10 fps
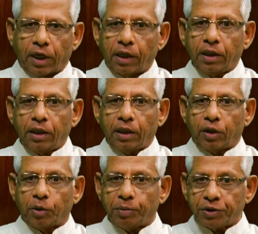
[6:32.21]
కానీ
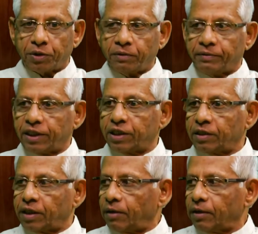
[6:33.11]
కుబుసం
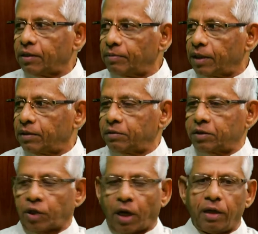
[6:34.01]
విడిచిన తర్వాత మాత్రం
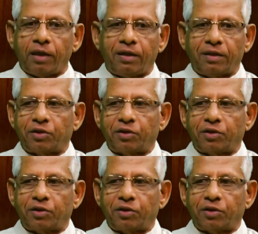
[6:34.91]
చాలా